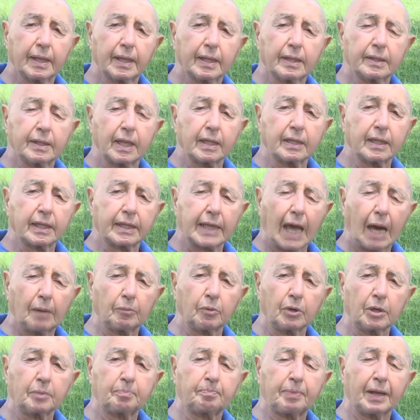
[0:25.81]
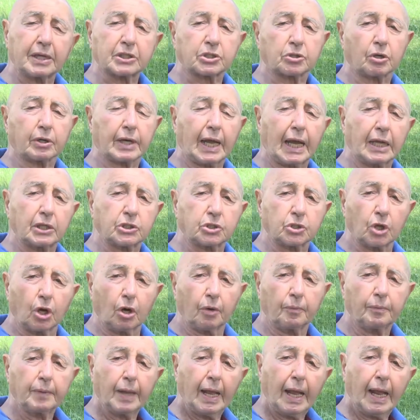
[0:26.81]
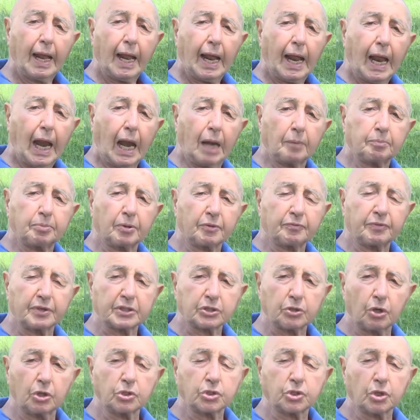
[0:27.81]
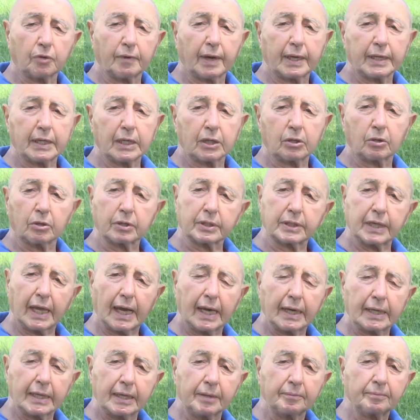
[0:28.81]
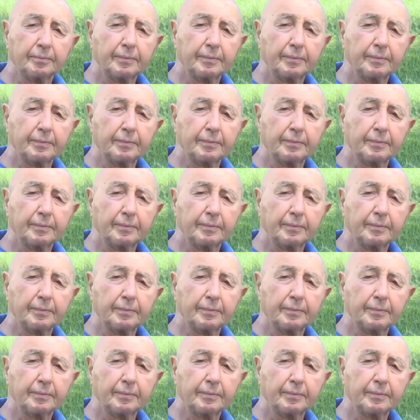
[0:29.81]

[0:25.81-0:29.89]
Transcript: dedichiamo il personaggio al professor Giovanni Gordiani.